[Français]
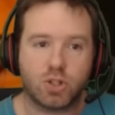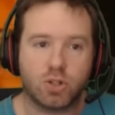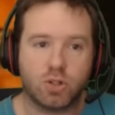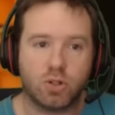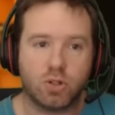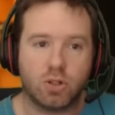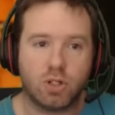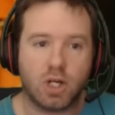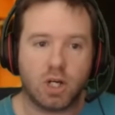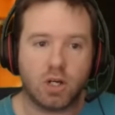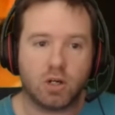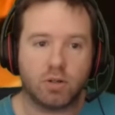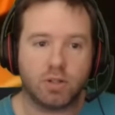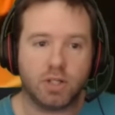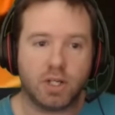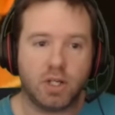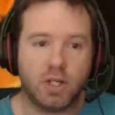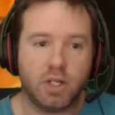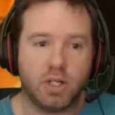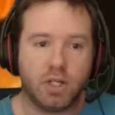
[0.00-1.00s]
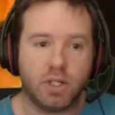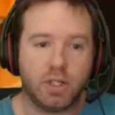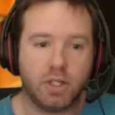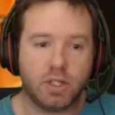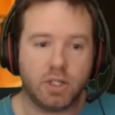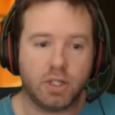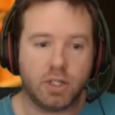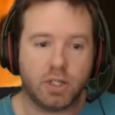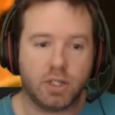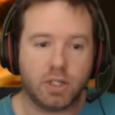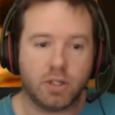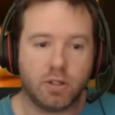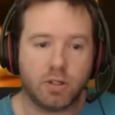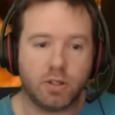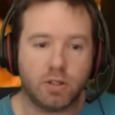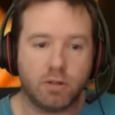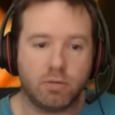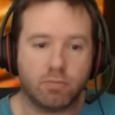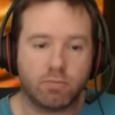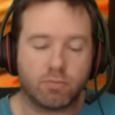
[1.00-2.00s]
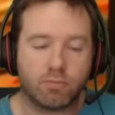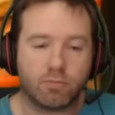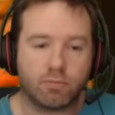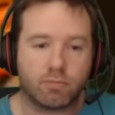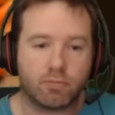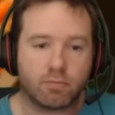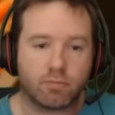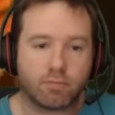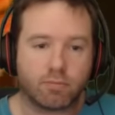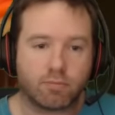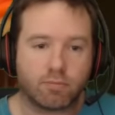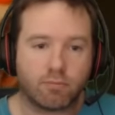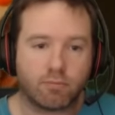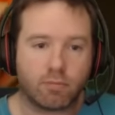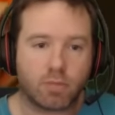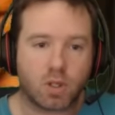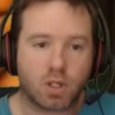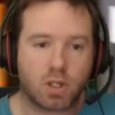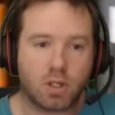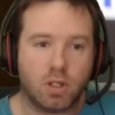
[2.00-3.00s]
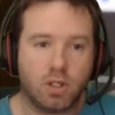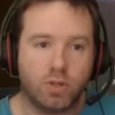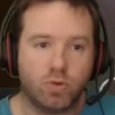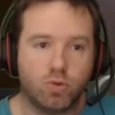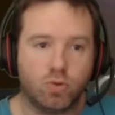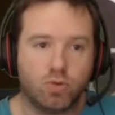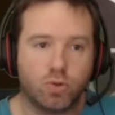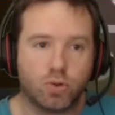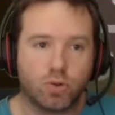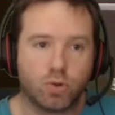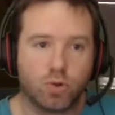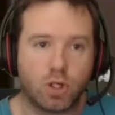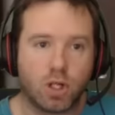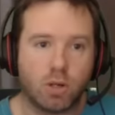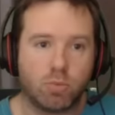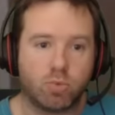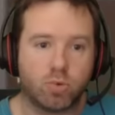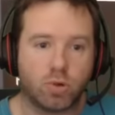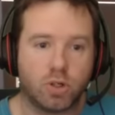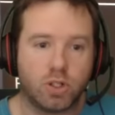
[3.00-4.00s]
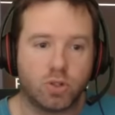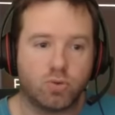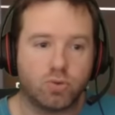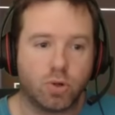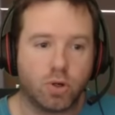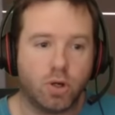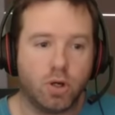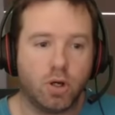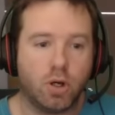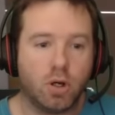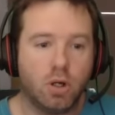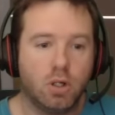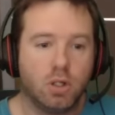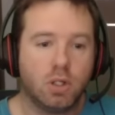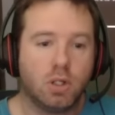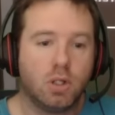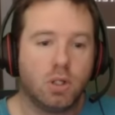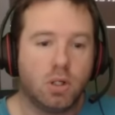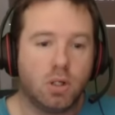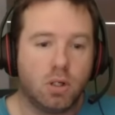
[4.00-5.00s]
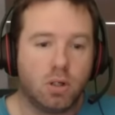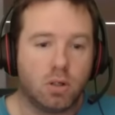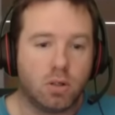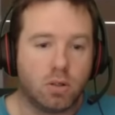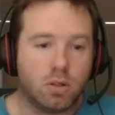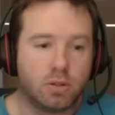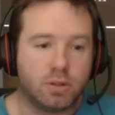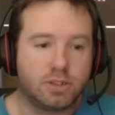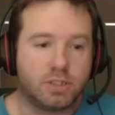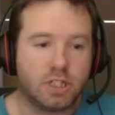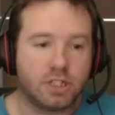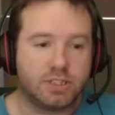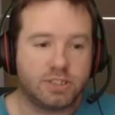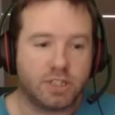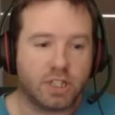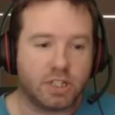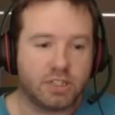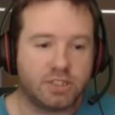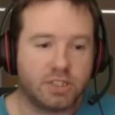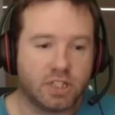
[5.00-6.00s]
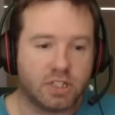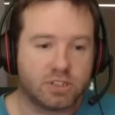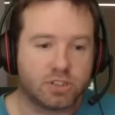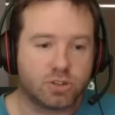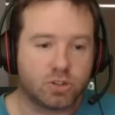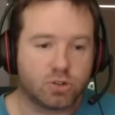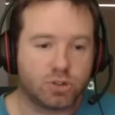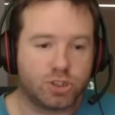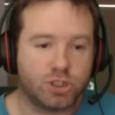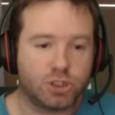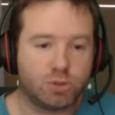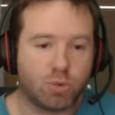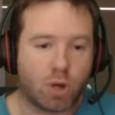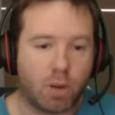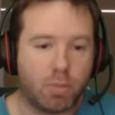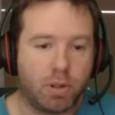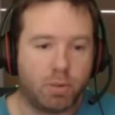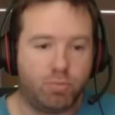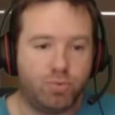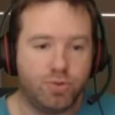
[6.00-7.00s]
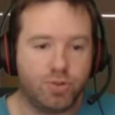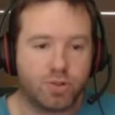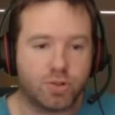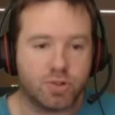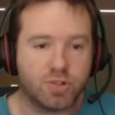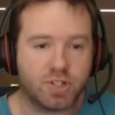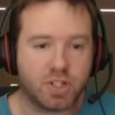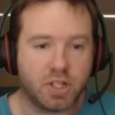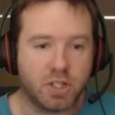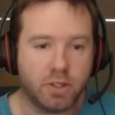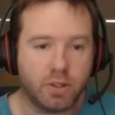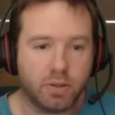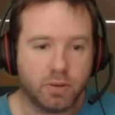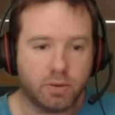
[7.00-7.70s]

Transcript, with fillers: là on a les nouveaux trucs là pour les coureurs. ça, c'est resté inchangé, je me rappelle plus ce que c'est.